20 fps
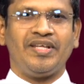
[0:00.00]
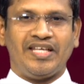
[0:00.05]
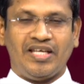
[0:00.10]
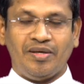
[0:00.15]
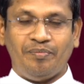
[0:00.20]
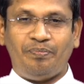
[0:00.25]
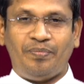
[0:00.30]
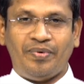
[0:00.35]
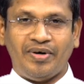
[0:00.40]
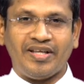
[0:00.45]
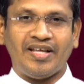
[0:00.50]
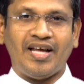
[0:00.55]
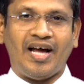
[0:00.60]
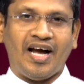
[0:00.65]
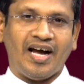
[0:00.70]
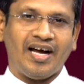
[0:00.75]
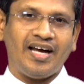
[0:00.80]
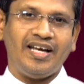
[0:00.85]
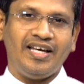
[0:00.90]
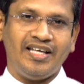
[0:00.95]

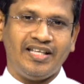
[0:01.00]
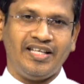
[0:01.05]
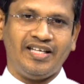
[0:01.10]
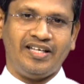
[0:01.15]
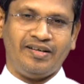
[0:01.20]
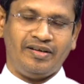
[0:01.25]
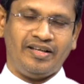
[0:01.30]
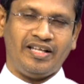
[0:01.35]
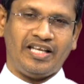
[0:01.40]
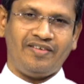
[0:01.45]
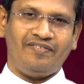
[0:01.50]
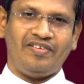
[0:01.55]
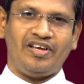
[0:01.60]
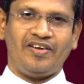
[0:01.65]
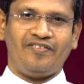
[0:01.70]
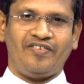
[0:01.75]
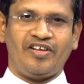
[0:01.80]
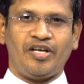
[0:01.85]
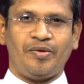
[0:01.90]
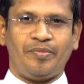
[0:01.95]
இப்படியாக இது நிறைவேற
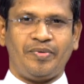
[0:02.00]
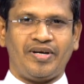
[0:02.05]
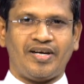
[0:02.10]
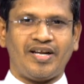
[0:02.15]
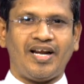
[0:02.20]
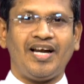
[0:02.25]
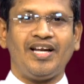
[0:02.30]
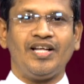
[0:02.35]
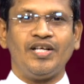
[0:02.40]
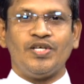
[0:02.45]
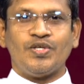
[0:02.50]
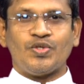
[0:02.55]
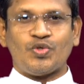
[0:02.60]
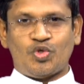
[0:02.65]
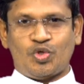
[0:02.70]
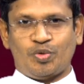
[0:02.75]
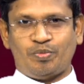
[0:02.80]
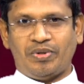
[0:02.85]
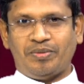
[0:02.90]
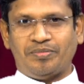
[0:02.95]
வேண்டுமென்றால்
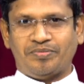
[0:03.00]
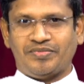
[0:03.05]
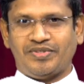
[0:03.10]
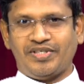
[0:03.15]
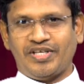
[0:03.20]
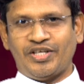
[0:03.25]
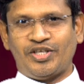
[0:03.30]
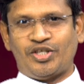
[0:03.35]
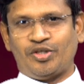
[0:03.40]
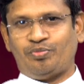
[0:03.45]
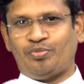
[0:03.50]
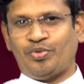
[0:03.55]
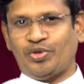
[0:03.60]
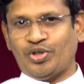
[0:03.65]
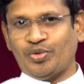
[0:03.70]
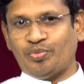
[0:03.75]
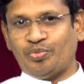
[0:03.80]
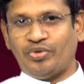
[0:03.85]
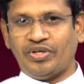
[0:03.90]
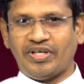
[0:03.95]
சுபம் என்று
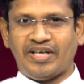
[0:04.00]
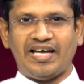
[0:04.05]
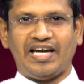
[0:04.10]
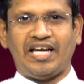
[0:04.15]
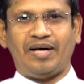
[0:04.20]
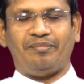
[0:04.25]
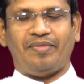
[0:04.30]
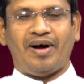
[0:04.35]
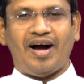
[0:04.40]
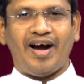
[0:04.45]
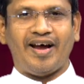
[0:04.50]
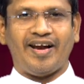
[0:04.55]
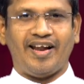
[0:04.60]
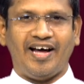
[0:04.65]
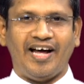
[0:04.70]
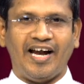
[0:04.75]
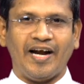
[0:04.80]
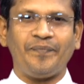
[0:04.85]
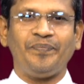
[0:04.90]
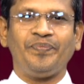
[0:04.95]
போட்டு முடிக்கலாம்
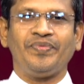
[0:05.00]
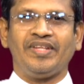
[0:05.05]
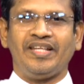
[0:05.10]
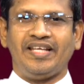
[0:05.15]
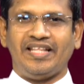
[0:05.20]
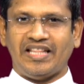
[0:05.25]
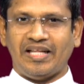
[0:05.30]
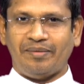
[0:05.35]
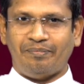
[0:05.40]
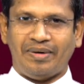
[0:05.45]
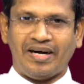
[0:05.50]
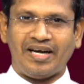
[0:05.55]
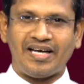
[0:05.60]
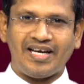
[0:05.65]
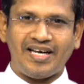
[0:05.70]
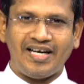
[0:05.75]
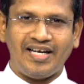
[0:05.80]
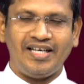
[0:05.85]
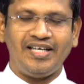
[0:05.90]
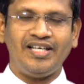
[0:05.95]
ஆனால் இந்த
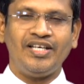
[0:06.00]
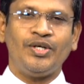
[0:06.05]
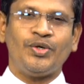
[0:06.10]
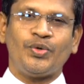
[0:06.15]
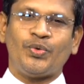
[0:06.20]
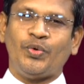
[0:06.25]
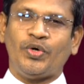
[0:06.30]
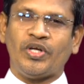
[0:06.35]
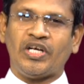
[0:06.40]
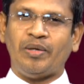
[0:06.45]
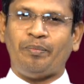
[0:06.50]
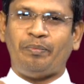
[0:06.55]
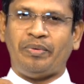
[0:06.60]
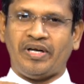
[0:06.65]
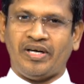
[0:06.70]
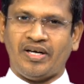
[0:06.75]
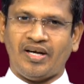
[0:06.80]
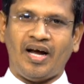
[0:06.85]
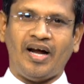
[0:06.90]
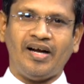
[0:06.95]
மக்கள்
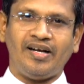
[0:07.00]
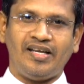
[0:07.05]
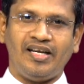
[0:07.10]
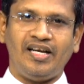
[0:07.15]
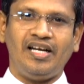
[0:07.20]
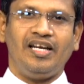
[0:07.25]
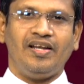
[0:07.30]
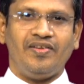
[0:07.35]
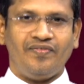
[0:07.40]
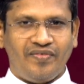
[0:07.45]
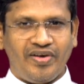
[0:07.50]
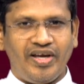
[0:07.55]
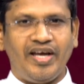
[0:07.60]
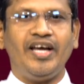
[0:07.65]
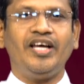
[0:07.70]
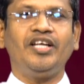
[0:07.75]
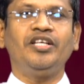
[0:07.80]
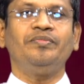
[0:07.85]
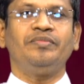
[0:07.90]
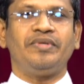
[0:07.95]
கொடுக்கப்பட்ட நாட்டில்
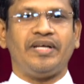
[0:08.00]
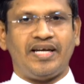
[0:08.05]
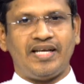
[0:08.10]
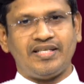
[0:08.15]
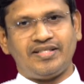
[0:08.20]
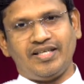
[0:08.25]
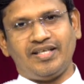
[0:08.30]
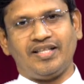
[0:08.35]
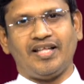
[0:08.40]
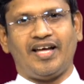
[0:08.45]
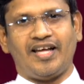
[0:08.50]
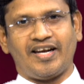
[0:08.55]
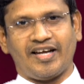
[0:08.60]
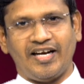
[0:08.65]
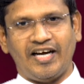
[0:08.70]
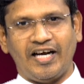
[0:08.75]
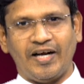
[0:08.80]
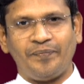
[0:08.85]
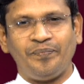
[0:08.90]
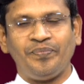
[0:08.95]
வேறும் என்ன
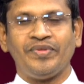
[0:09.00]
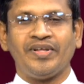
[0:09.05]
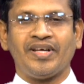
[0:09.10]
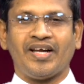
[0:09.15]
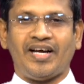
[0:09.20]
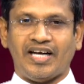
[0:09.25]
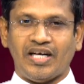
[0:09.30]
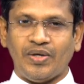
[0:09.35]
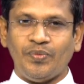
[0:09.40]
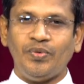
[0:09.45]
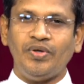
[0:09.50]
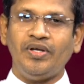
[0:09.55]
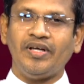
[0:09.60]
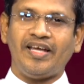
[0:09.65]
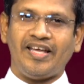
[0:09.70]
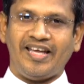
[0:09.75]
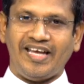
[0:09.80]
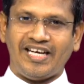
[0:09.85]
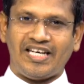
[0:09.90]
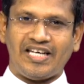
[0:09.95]
செய்தார்கள் கடவுளுக்கு
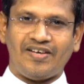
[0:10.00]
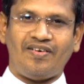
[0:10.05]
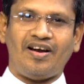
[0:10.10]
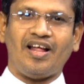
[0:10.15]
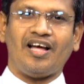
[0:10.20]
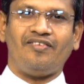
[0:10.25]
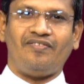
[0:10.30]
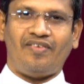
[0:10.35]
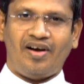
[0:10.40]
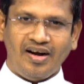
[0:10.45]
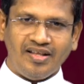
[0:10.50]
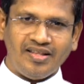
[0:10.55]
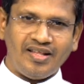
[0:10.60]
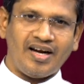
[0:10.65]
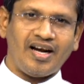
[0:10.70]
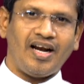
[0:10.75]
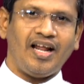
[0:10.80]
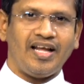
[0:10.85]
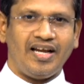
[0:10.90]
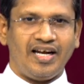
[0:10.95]
ஏற்றவராக
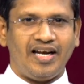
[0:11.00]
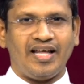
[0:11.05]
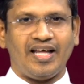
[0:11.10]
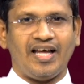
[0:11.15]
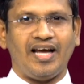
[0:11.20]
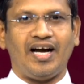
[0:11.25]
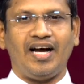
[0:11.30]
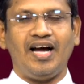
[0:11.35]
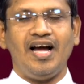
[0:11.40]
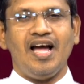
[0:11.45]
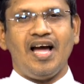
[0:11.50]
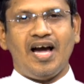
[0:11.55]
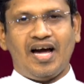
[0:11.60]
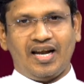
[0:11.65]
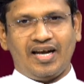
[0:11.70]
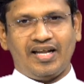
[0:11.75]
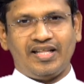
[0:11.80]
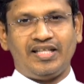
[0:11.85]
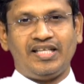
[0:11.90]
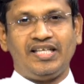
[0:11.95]
வாழ்ந்தார்களா இல்லையா
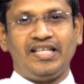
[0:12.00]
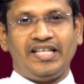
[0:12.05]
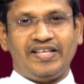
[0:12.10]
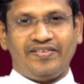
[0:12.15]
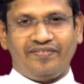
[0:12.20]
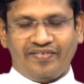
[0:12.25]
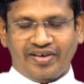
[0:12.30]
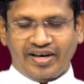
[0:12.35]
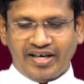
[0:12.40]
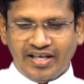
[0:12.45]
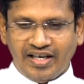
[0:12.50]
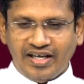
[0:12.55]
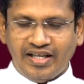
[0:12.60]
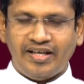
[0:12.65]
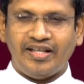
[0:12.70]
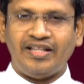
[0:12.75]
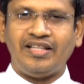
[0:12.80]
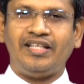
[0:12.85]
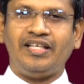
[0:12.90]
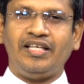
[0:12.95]
அல்லது
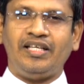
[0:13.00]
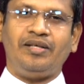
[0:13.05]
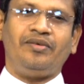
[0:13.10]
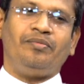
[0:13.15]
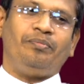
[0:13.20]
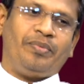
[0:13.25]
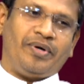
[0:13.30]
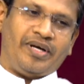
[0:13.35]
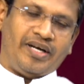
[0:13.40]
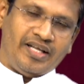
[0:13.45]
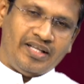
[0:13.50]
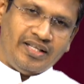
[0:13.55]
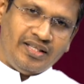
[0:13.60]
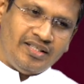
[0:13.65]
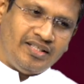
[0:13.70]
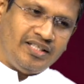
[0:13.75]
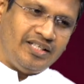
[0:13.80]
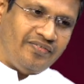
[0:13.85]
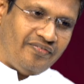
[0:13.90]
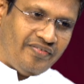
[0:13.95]
இவ்வழியிலிருந்து
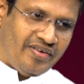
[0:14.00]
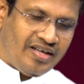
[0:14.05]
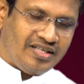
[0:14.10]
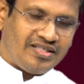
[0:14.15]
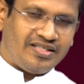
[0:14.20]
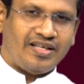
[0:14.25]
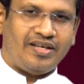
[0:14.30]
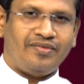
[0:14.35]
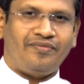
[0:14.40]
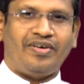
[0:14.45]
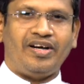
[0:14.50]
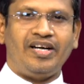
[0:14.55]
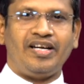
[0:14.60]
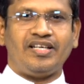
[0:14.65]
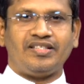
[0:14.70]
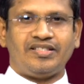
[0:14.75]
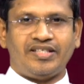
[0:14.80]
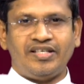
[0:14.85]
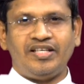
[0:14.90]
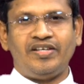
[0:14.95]
பிழைந்து வேறு வழிக்கு
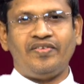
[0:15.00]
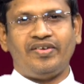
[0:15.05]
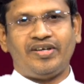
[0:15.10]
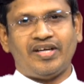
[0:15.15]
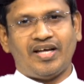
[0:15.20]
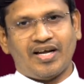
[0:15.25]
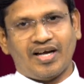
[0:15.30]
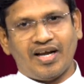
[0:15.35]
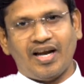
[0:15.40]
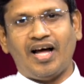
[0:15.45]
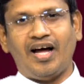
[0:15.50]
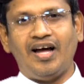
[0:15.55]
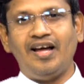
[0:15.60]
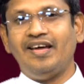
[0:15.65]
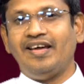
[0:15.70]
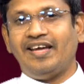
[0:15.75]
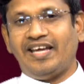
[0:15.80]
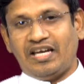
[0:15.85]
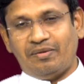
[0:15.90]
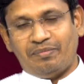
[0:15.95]
சென்று விட்டார்களா
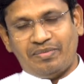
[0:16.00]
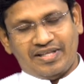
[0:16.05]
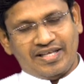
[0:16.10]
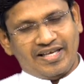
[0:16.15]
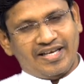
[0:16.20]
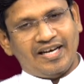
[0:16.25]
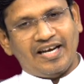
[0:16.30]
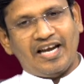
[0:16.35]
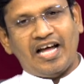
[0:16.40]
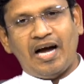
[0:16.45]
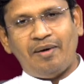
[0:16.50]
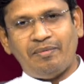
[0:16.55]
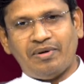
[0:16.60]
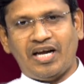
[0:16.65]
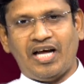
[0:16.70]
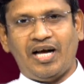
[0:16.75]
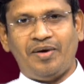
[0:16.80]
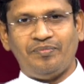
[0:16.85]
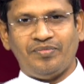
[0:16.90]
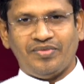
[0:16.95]
என்பதையெல்லாம்
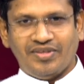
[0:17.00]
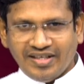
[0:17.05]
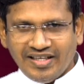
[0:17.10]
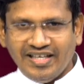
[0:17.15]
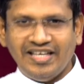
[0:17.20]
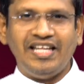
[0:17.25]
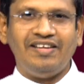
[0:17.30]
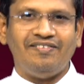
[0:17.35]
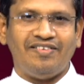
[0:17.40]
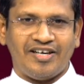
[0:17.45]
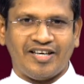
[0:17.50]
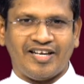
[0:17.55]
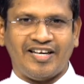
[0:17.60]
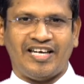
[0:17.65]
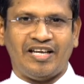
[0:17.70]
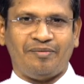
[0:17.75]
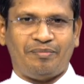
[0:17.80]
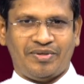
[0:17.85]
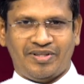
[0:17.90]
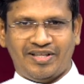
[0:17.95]
நாம் இனி வருகின்ற
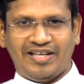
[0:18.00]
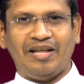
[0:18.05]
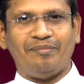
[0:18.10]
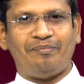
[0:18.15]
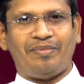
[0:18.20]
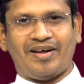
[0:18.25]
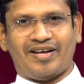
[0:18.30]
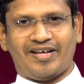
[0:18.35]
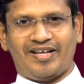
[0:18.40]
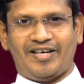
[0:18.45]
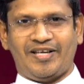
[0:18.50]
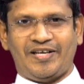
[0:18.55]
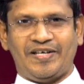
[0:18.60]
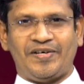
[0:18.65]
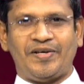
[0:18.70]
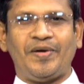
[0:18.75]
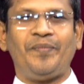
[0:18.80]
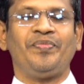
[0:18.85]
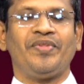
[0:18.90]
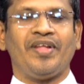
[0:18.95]
பகுதியில் பார்க்க
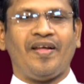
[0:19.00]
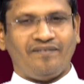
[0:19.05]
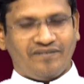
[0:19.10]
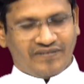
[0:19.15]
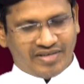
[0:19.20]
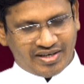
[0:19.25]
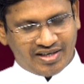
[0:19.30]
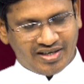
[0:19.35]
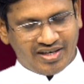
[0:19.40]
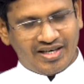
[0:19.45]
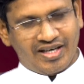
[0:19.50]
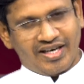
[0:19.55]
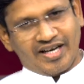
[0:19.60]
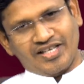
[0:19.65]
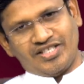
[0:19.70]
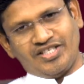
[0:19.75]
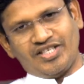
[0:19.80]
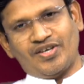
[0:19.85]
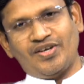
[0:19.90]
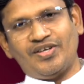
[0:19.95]
இருக்கின்றோம் பாருங்கள்
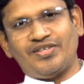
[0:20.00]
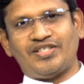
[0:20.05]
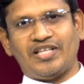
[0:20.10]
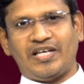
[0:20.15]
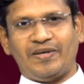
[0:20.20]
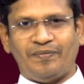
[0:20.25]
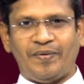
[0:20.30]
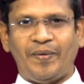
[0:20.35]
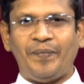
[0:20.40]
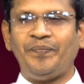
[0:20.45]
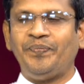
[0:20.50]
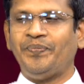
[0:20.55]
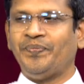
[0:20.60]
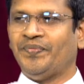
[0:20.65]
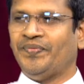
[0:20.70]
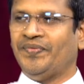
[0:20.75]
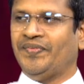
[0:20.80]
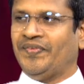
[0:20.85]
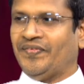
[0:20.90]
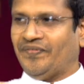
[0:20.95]
நிகழ்ச்சிக்குள் செல்வோம்
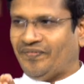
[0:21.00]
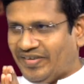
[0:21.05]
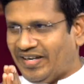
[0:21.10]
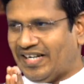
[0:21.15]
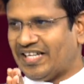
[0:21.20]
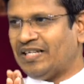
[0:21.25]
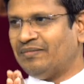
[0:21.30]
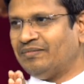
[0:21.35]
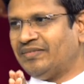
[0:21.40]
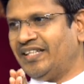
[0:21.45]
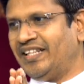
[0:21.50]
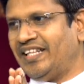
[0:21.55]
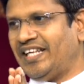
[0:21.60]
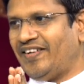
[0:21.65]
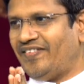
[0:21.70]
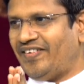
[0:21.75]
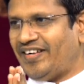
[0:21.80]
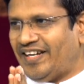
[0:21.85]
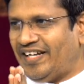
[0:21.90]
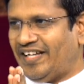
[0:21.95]
வணக்கம் தந்தை
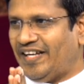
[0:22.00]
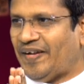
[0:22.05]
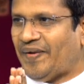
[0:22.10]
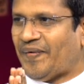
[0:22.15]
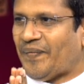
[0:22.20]
அவர்களே